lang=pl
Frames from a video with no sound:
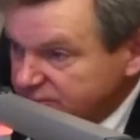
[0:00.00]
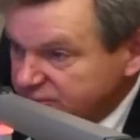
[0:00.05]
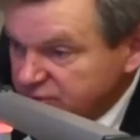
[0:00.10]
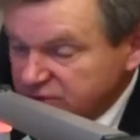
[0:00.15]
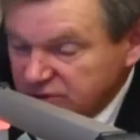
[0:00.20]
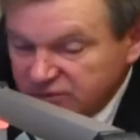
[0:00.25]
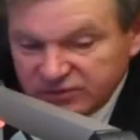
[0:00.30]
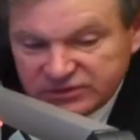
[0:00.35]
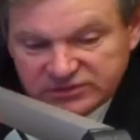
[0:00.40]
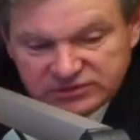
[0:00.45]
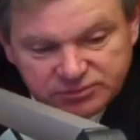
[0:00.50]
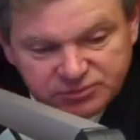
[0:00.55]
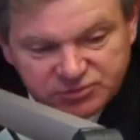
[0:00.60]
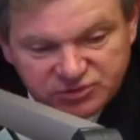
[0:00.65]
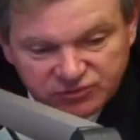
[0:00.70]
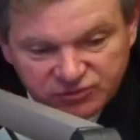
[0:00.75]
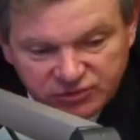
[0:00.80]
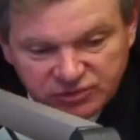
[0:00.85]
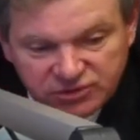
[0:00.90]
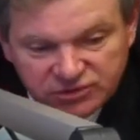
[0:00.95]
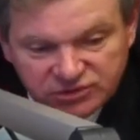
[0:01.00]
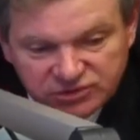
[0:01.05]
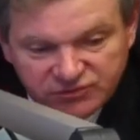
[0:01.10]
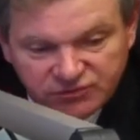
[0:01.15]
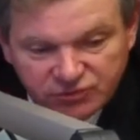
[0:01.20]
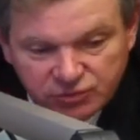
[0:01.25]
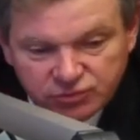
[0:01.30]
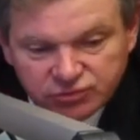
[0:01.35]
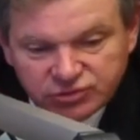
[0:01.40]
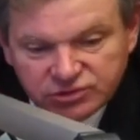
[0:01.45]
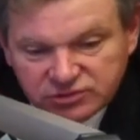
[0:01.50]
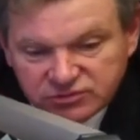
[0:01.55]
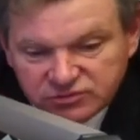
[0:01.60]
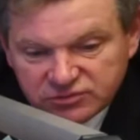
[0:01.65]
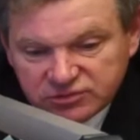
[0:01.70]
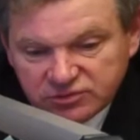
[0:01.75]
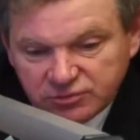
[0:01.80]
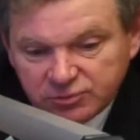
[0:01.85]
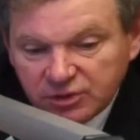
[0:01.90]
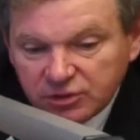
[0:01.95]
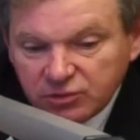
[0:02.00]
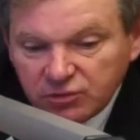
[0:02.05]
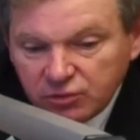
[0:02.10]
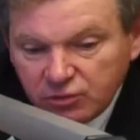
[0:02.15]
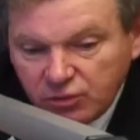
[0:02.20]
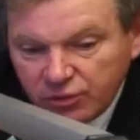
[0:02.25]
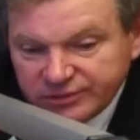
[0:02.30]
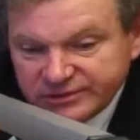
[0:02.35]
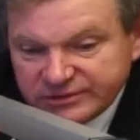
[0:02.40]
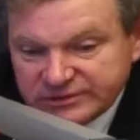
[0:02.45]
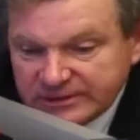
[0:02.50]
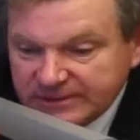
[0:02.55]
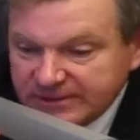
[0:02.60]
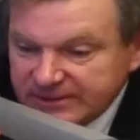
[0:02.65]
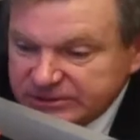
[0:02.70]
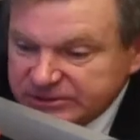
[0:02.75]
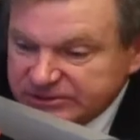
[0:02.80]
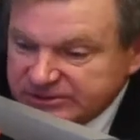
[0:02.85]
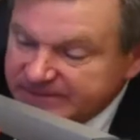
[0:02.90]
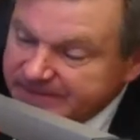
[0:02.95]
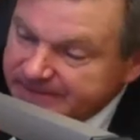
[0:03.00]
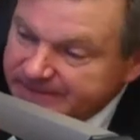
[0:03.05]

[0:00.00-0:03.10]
ponieważ przewodnictwo już się zbiegło końca. To, to